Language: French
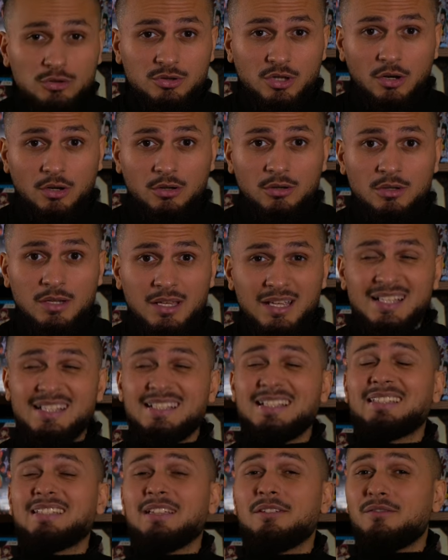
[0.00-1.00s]
temps,
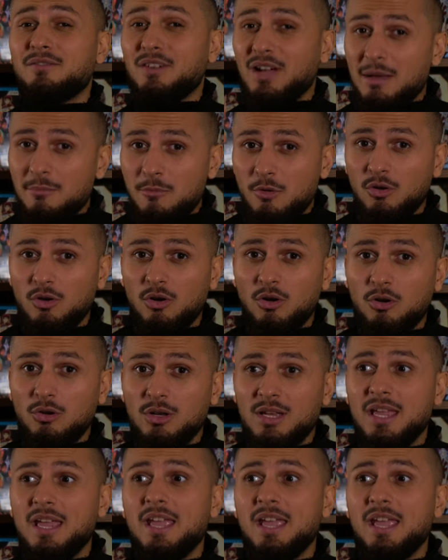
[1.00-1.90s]
c'était vraiment lent,